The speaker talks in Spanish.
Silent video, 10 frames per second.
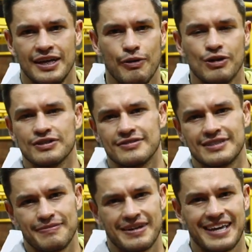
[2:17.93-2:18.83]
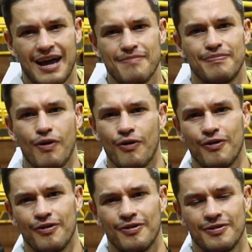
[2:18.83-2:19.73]
y bueno, se me queda un
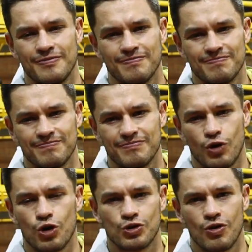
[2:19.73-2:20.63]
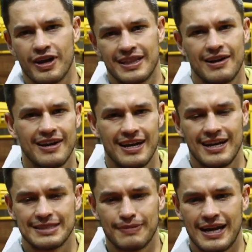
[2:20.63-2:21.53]
poco mm, corto lo que
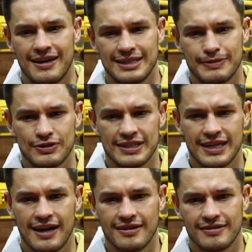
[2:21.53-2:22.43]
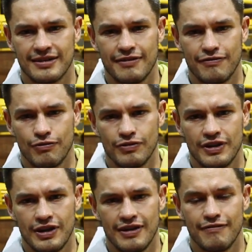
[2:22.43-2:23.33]
las, personas que han
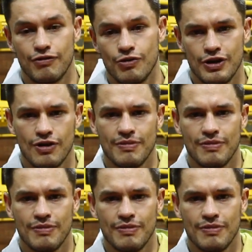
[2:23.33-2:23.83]
influido